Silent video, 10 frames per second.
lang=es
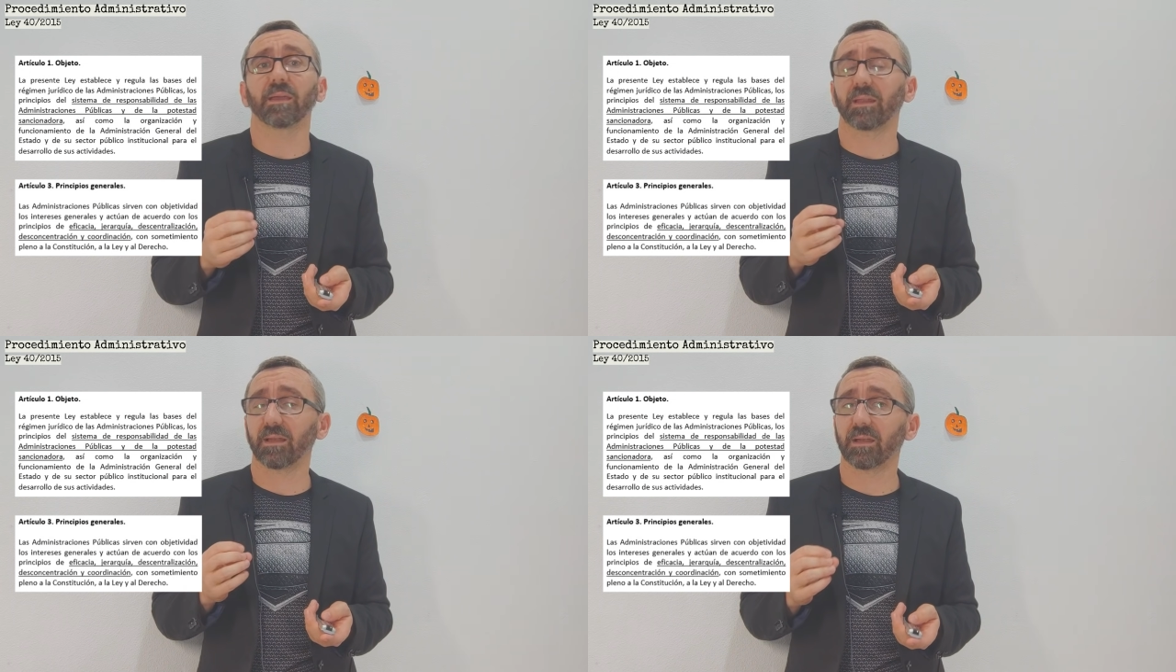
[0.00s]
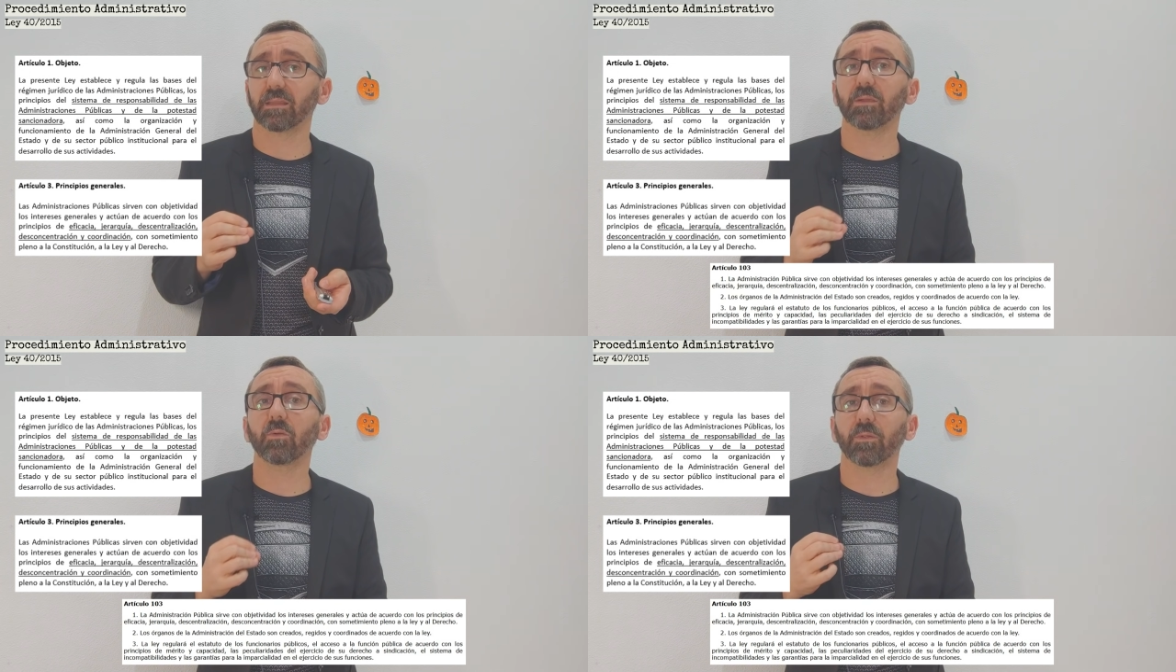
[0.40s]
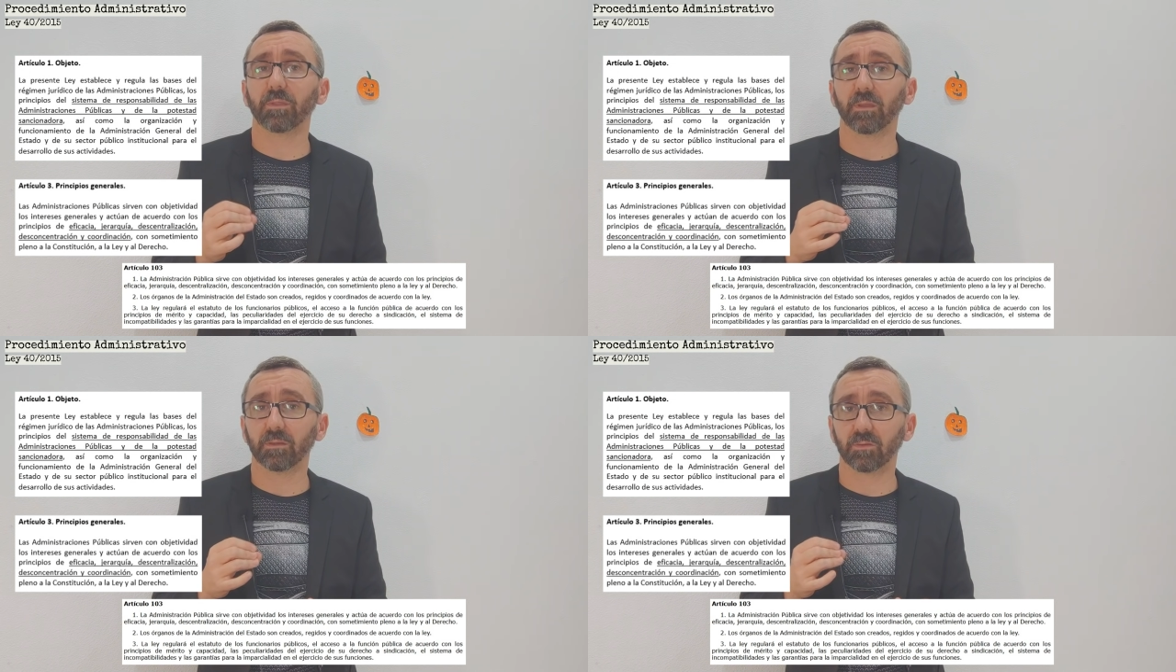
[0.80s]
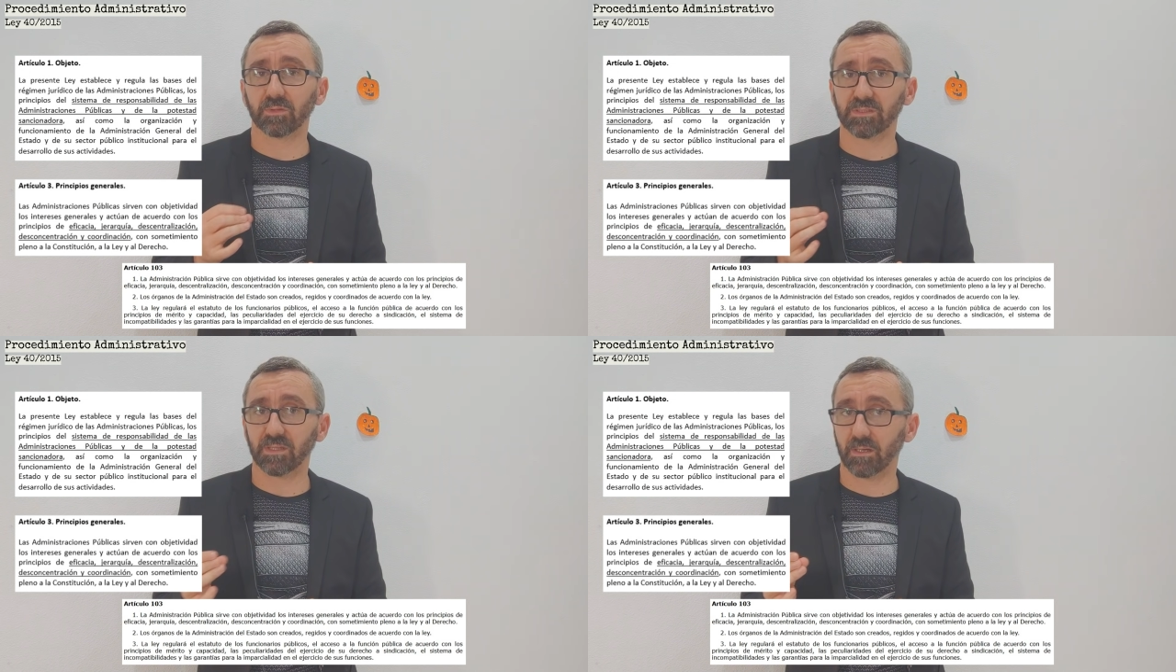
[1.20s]
En el artículo
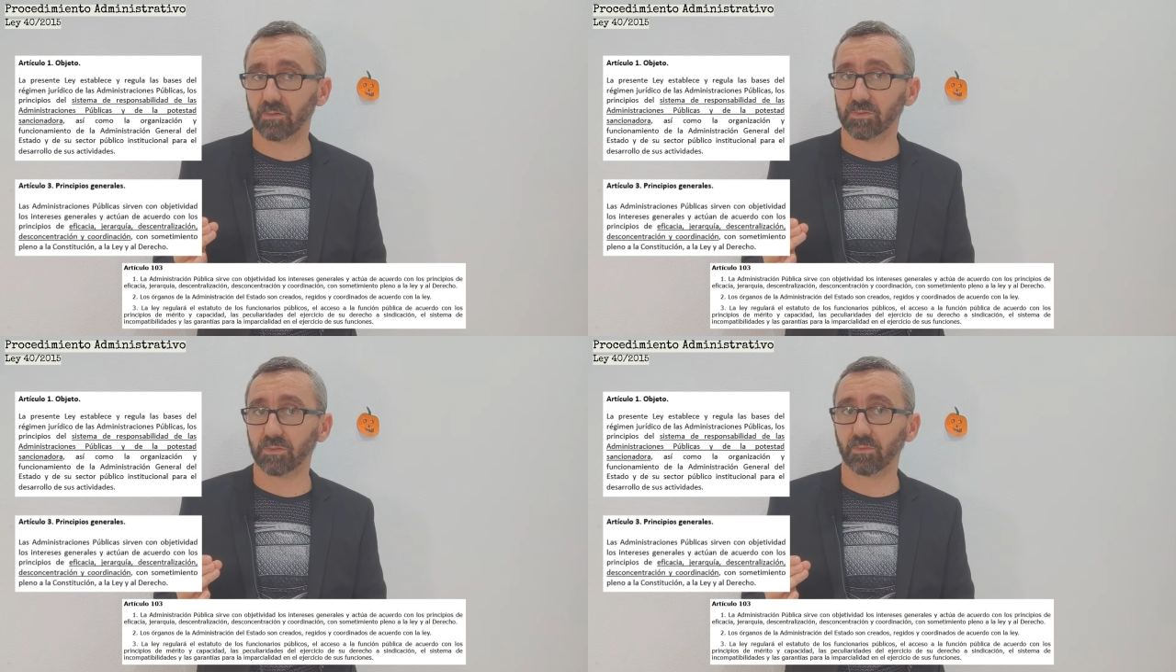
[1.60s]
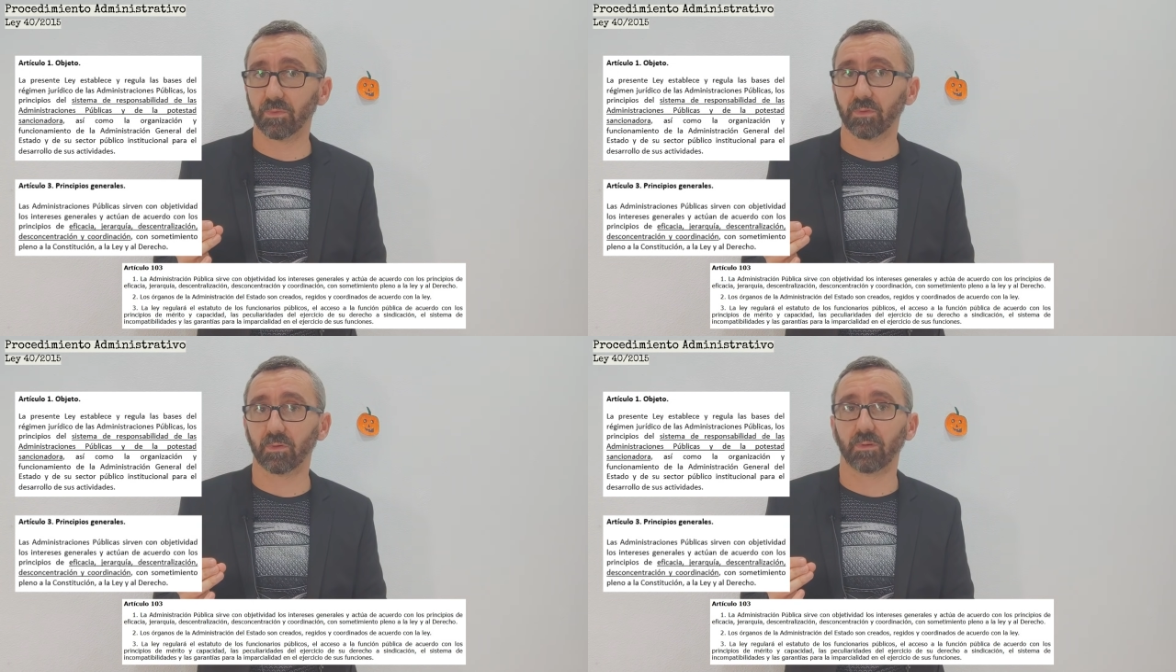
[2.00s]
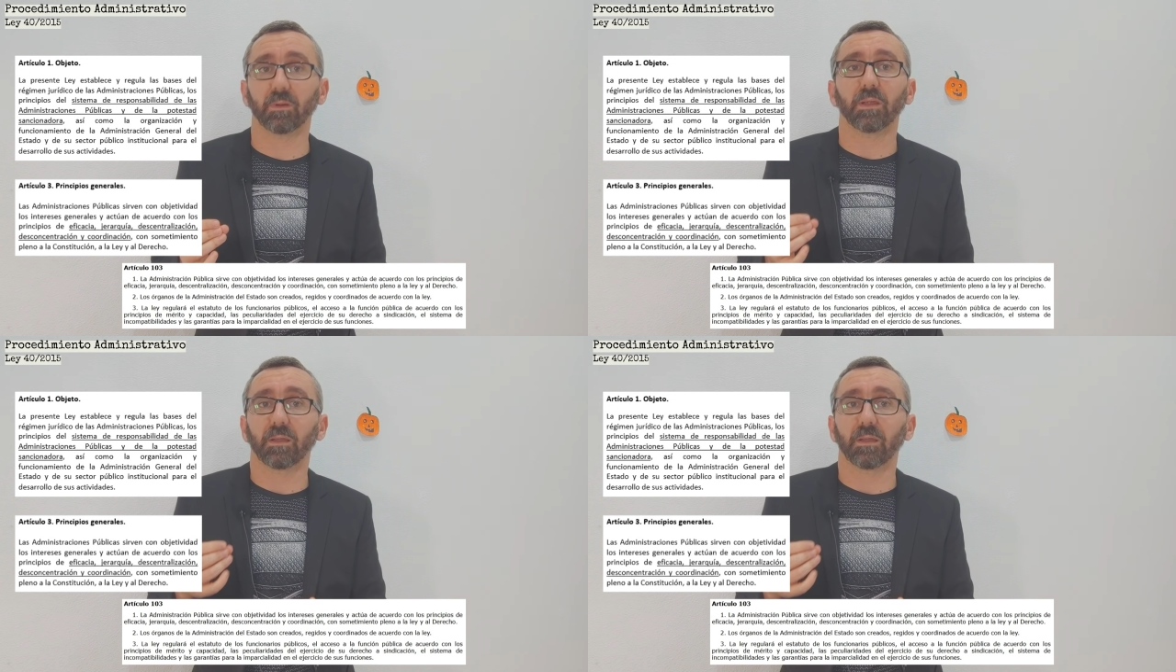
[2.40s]
103 de la Constitución,